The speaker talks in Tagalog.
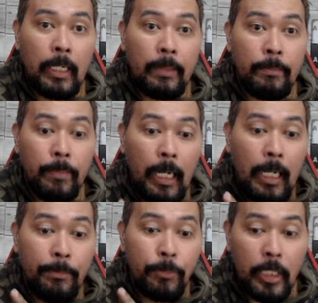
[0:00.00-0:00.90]
pa nag
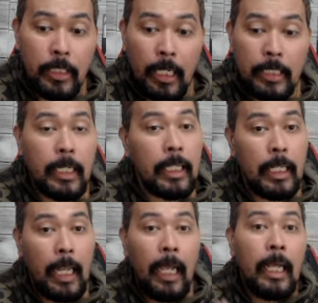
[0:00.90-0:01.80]
um, check sa
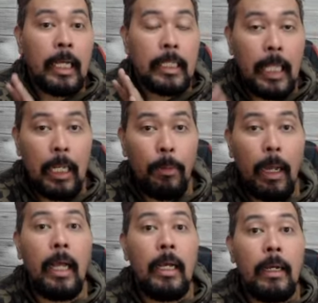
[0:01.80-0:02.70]
kanila,
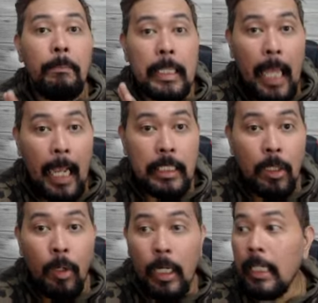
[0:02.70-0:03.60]
dalawa
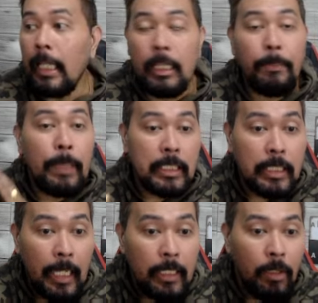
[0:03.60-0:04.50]
mataas. Okay, 90
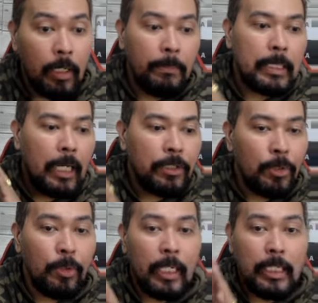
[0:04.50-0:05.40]
plus siya. Okay, mataas
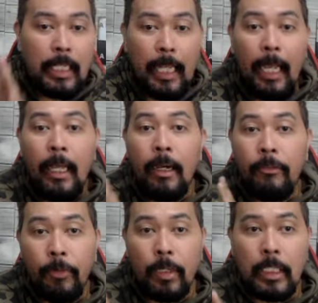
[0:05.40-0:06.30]
yung grade nila
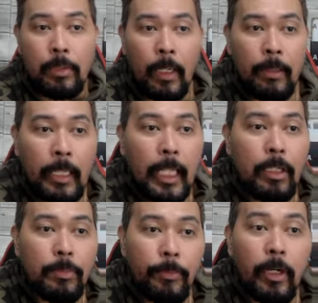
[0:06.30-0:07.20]
for this one. And
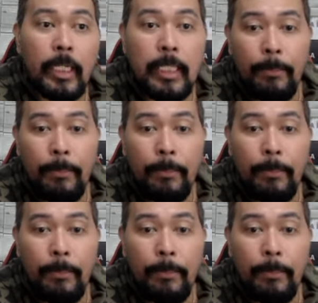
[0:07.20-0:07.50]
then, for